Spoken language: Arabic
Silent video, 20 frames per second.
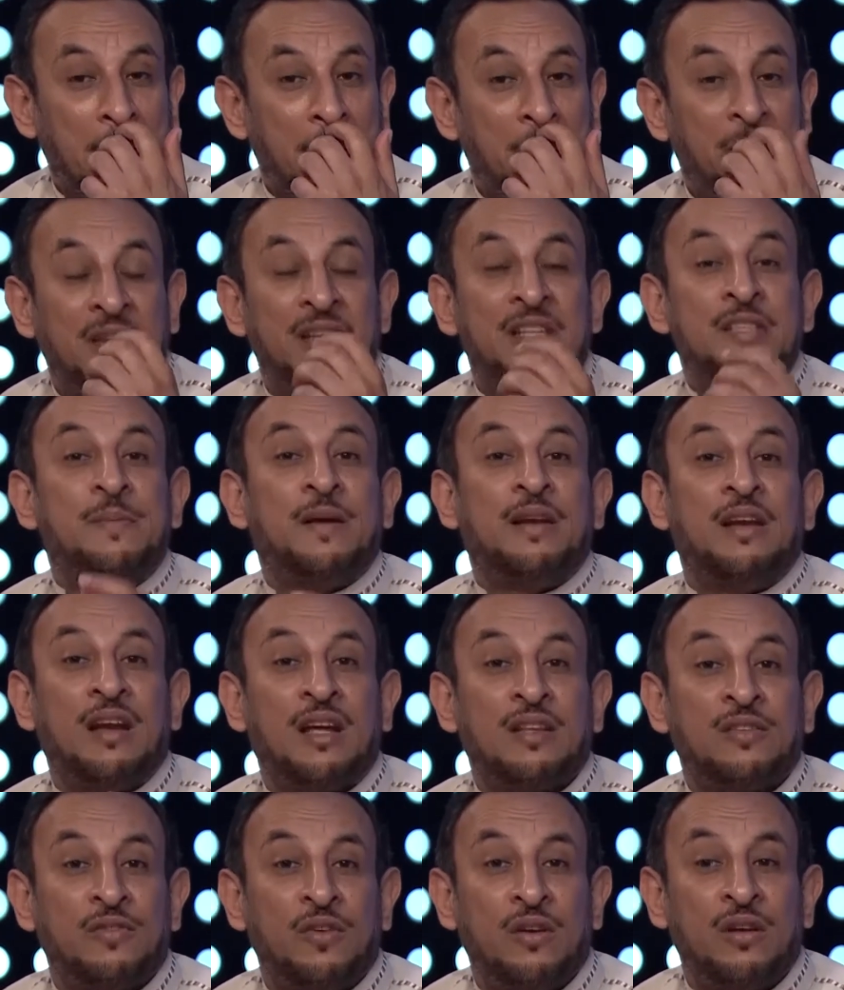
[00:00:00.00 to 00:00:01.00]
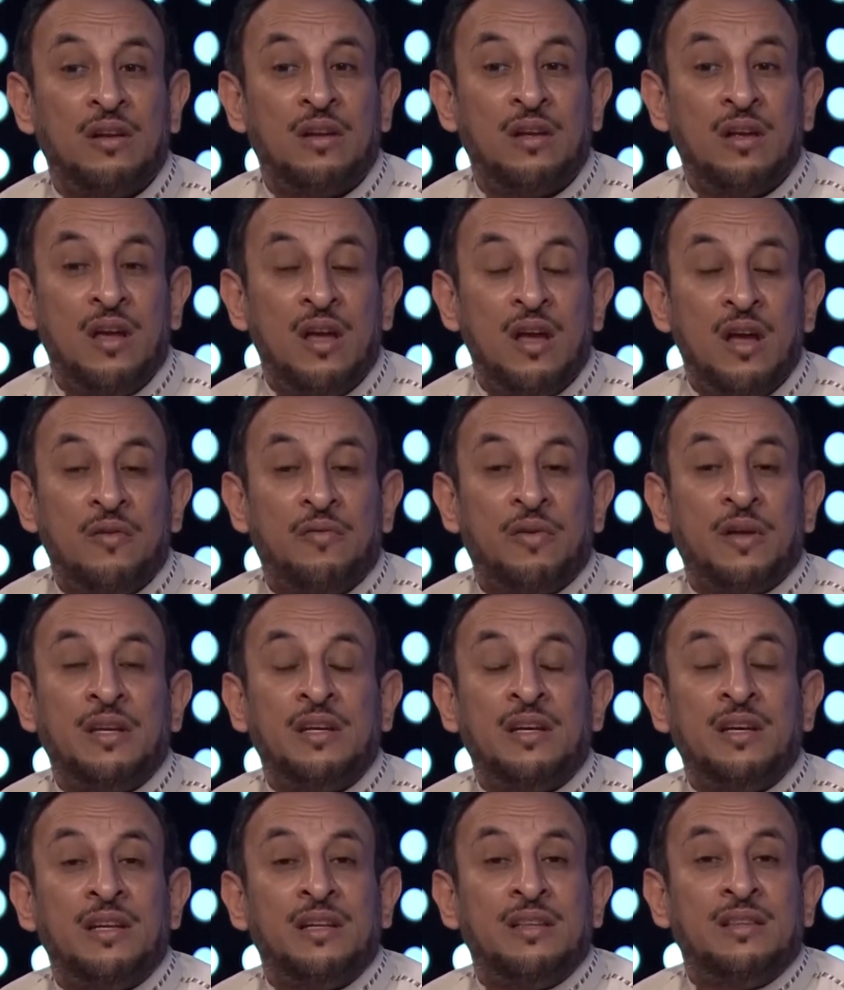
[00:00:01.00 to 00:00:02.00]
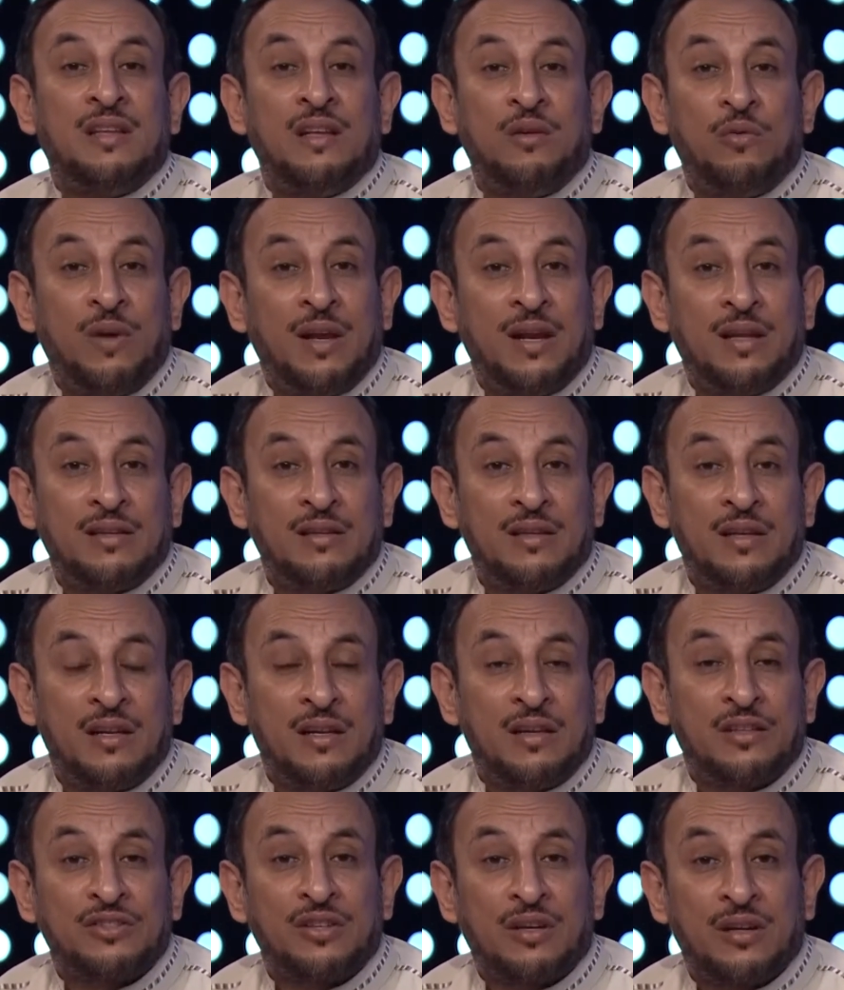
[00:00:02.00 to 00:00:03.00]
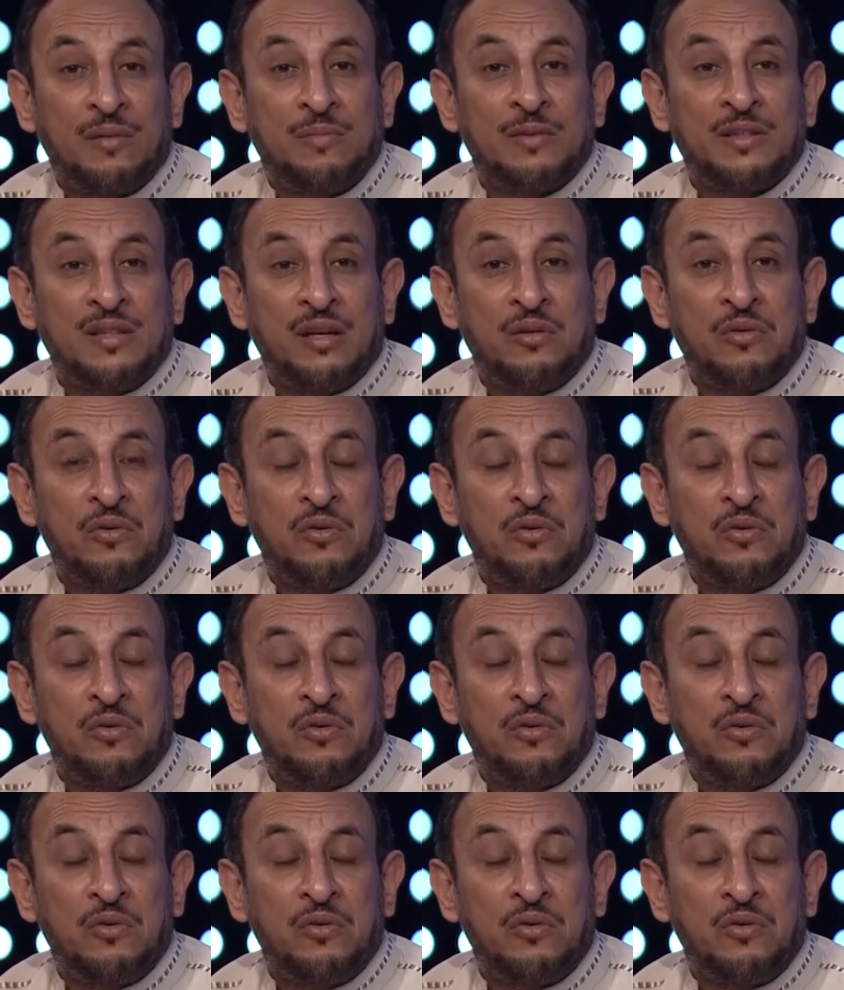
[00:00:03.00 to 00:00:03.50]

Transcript: بالنسبة للأطفال فنيجي ندي الولد الشراب الدواء